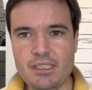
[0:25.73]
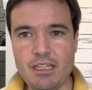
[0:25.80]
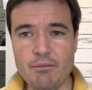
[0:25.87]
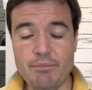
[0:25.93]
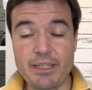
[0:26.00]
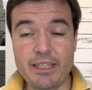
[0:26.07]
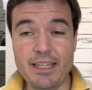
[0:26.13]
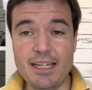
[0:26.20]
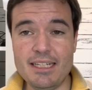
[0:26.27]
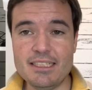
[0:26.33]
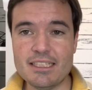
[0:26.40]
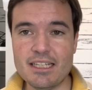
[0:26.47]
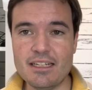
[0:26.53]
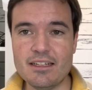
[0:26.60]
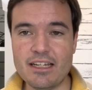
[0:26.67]
mi idea
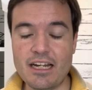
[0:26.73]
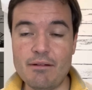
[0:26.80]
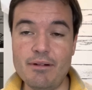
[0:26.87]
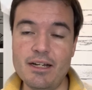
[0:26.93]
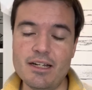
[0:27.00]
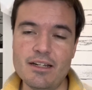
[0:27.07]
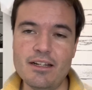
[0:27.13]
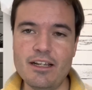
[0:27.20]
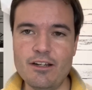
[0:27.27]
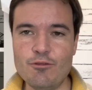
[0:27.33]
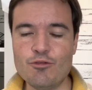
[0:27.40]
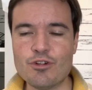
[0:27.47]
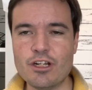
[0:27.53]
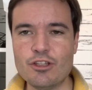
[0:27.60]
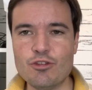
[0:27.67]
es grabar en
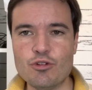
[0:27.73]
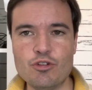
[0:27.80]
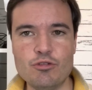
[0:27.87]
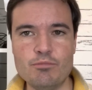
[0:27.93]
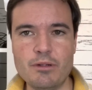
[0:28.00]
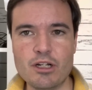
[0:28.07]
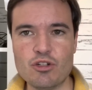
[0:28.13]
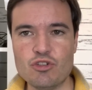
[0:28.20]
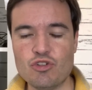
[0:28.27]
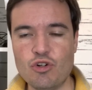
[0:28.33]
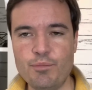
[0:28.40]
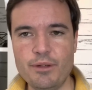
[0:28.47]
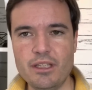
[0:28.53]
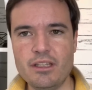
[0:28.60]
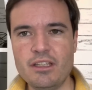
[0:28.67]
un rato con Marcos
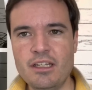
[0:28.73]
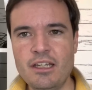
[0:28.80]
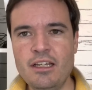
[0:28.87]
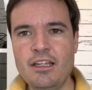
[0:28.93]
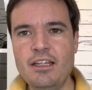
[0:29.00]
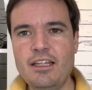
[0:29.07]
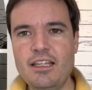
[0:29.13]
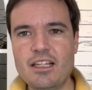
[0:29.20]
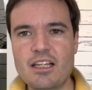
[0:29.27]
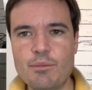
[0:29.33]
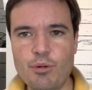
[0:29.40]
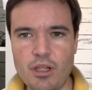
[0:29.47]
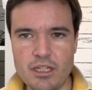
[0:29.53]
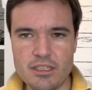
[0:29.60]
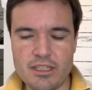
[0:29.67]
López y que
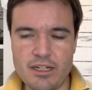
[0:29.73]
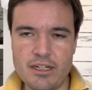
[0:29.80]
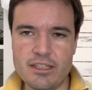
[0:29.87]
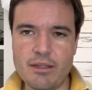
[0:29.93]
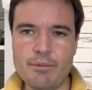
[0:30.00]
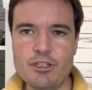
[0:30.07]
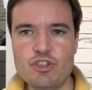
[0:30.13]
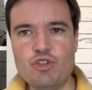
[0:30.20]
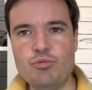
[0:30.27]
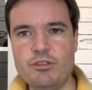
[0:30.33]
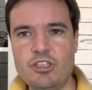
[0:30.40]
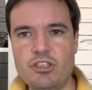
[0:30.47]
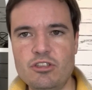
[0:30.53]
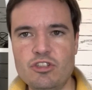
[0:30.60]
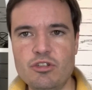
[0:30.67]
podáis tener también su
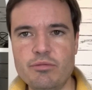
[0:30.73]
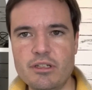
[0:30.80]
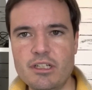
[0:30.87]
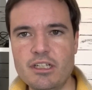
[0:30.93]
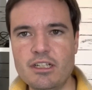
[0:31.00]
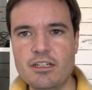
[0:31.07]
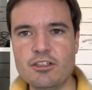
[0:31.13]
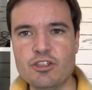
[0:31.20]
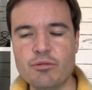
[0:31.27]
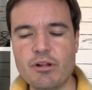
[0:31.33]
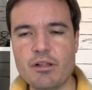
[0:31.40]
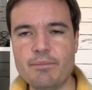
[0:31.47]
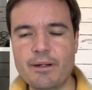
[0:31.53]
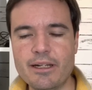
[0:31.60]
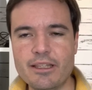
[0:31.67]
visión sobre, sobre
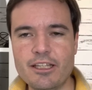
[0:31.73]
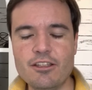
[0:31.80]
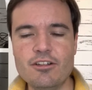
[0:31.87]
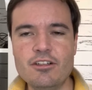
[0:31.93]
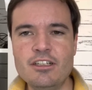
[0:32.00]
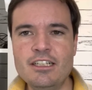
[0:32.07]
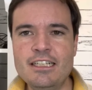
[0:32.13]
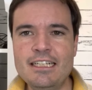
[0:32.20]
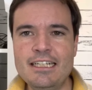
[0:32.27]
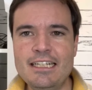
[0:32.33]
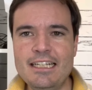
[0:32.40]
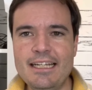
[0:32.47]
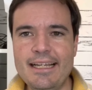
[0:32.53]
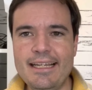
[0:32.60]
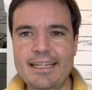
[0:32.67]
el partido.
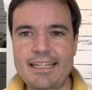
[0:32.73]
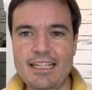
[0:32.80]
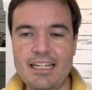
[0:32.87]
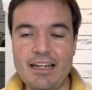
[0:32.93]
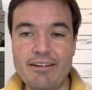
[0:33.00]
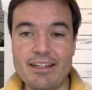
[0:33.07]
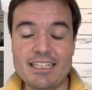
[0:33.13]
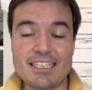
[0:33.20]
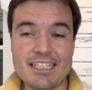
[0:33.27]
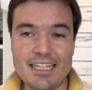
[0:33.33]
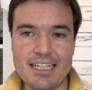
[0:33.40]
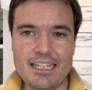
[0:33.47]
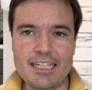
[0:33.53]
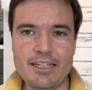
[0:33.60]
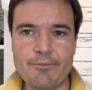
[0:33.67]
Y la verdad es
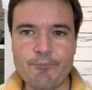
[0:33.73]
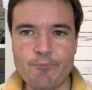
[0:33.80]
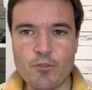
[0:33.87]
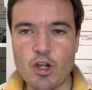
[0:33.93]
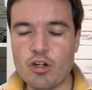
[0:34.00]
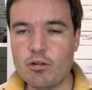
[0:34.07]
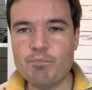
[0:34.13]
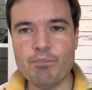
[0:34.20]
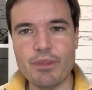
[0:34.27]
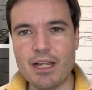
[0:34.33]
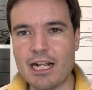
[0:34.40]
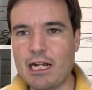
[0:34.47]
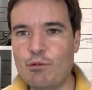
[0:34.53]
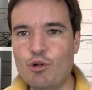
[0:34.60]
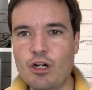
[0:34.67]
que, bueno,
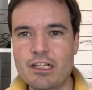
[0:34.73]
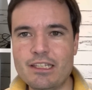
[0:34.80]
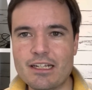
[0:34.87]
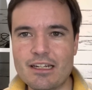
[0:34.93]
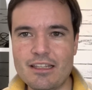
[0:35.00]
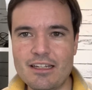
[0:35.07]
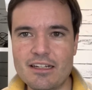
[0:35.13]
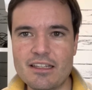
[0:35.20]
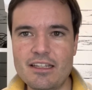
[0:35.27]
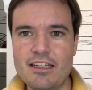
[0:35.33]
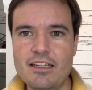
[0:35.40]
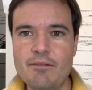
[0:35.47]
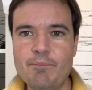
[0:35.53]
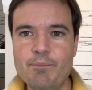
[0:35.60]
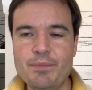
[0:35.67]
acabo de aterrizar
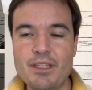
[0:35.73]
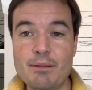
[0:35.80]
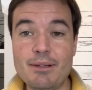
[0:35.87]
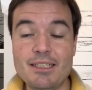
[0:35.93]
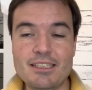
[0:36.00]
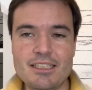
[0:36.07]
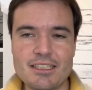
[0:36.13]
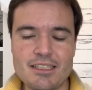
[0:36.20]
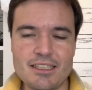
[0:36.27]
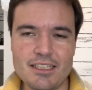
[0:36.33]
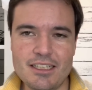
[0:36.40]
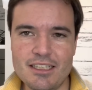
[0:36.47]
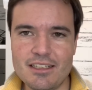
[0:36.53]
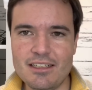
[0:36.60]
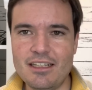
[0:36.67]
de,
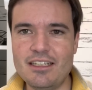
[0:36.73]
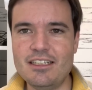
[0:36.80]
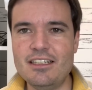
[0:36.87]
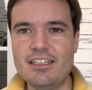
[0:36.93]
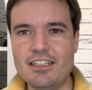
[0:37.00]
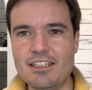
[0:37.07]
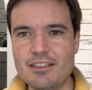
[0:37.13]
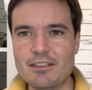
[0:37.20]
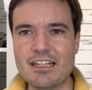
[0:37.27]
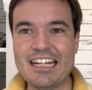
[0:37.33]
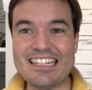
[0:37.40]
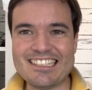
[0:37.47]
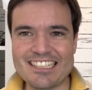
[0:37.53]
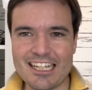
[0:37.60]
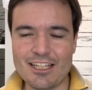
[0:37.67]
Manchester, eh,
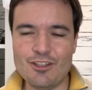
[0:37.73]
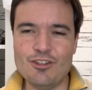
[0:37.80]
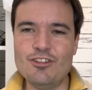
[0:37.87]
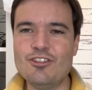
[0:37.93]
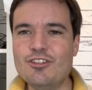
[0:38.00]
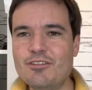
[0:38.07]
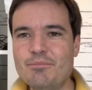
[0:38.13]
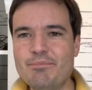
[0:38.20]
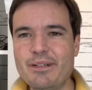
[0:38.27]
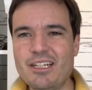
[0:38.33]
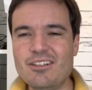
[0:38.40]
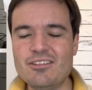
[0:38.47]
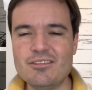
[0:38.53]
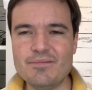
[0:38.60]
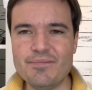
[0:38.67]
cansado, ¿no?
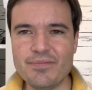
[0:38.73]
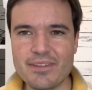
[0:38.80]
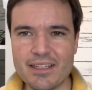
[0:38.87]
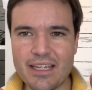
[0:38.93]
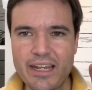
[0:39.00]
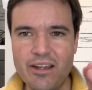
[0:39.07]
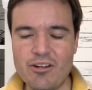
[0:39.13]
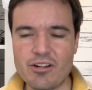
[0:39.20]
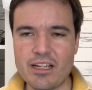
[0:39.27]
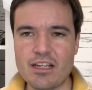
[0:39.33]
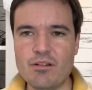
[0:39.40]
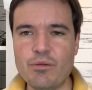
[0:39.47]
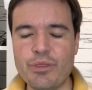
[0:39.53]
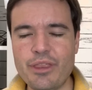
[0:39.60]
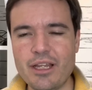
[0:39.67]
Pero creo que
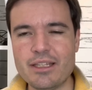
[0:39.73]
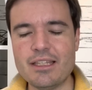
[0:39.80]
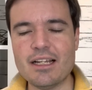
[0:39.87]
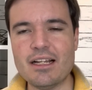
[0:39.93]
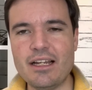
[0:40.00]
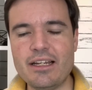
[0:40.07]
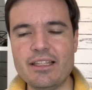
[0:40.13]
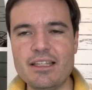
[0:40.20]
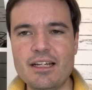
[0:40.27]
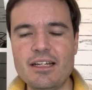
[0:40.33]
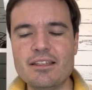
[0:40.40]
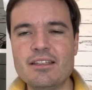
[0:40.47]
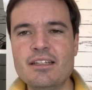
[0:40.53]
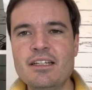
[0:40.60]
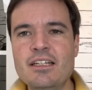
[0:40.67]
con cierta claridad